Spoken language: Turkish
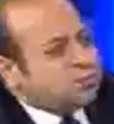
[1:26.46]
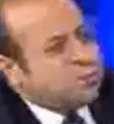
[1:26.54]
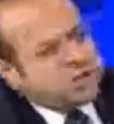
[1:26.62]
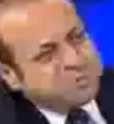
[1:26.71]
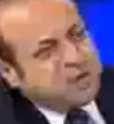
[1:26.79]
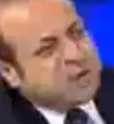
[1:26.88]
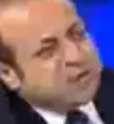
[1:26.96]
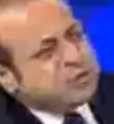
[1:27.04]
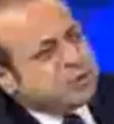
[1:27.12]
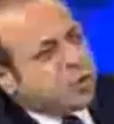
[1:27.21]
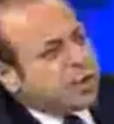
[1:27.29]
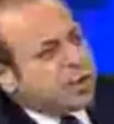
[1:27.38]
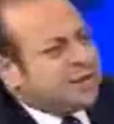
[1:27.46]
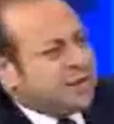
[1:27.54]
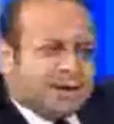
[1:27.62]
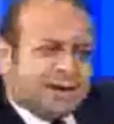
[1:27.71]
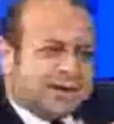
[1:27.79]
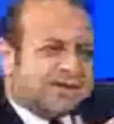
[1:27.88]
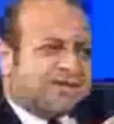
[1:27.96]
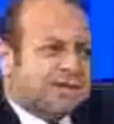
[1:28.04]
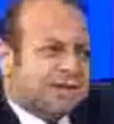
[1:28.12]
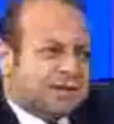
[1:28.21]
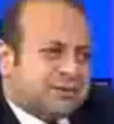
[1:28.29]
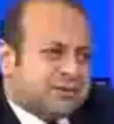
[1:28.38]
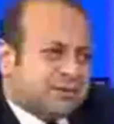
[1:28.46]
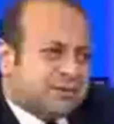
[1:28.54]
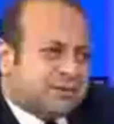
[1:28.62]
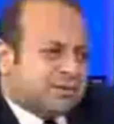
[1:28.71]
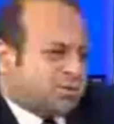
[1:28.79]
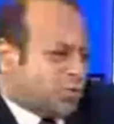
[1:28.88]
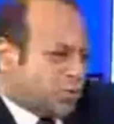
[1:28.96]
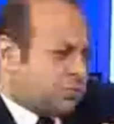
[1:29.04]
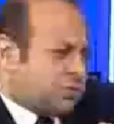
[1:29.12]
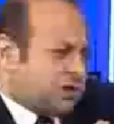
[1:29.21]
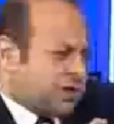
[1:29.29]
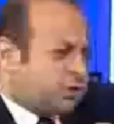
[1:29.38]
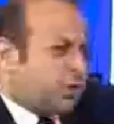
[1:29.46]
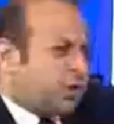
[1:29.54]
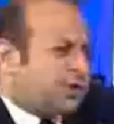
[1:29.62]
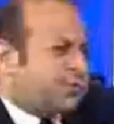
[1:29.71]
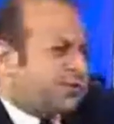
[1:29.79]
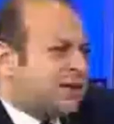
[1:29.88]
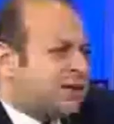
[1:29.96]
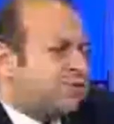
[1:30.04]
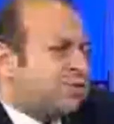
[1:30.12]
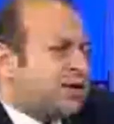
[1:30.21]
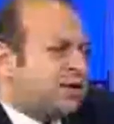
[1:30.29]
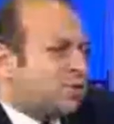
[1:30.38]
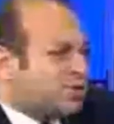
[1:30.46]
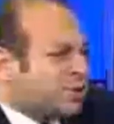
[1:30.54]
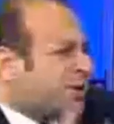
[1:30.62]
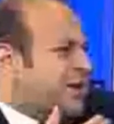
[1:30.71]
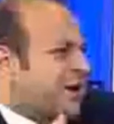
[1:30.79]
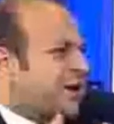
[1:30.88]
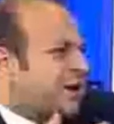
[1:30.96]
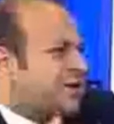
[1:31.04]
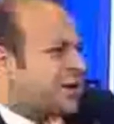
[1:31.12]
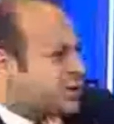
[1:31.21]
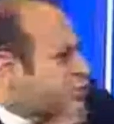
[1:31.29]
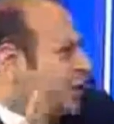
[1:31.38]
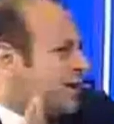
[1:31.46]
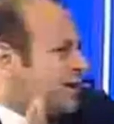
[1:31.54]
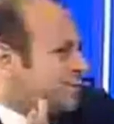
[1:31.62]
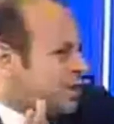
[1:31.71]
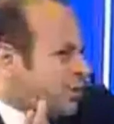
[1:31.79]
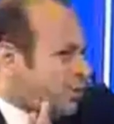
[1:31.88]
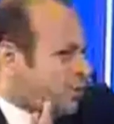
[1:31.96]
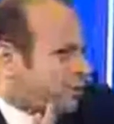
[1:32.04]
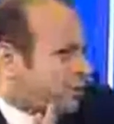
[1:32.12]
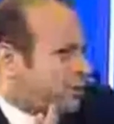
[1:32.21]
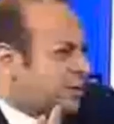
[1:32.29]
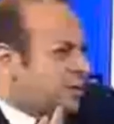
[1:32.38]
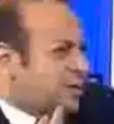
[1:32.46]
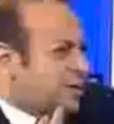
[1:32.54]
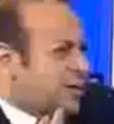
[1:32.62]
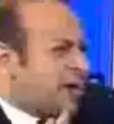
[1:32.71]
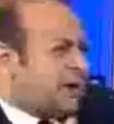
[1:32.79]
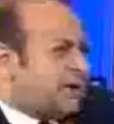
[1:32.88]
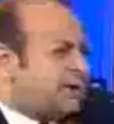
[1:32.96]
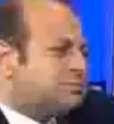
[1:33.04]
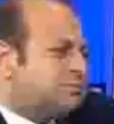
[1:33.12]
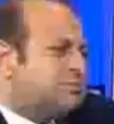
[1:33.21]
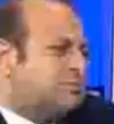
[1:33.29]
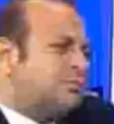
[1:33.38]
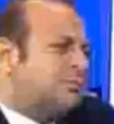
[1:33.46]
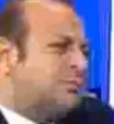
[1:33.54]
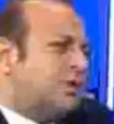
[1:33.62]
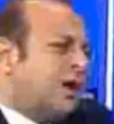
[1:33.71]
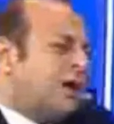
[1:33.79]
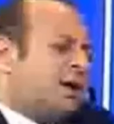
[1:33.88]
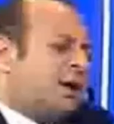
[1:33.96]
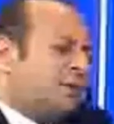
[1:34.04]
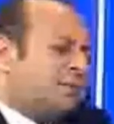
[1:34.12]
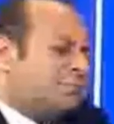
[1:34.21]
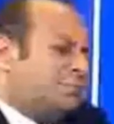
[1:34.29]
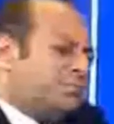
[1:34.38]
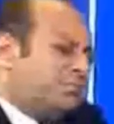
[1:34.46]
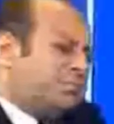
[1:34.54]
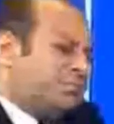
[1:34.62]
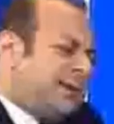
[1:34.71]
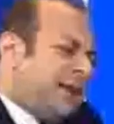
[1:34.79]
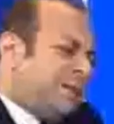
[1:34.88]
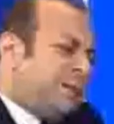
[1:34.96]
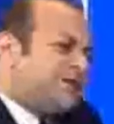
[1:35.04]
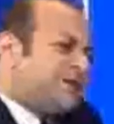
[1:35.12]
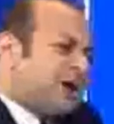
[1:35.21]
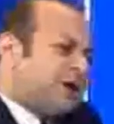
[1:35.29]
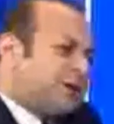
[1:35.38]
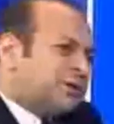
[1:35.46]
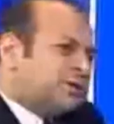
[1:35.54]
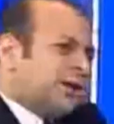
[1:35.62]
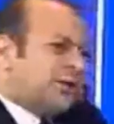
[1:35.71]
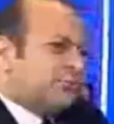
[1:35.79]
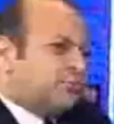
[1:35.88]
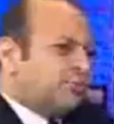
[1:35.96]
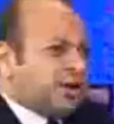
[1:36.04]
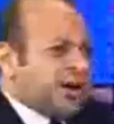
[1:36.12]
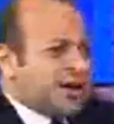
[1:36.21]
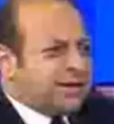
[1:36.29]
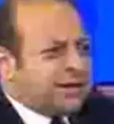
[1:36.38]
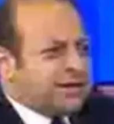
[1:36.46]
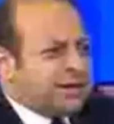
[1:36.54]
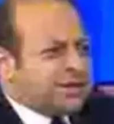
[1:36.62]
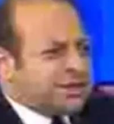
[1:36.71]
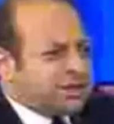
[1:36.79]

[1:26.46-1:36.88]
Bu başbakanımızın yönettiği ilk kriz değil. Tabii. Çok kriz Ne- neler yönetiminde Türkiye'de ondan daha tecrübeli kimse yok. Tabii neler yani, darbe girişimleri neler yaşandı. İl başkanlığından bugüne kadar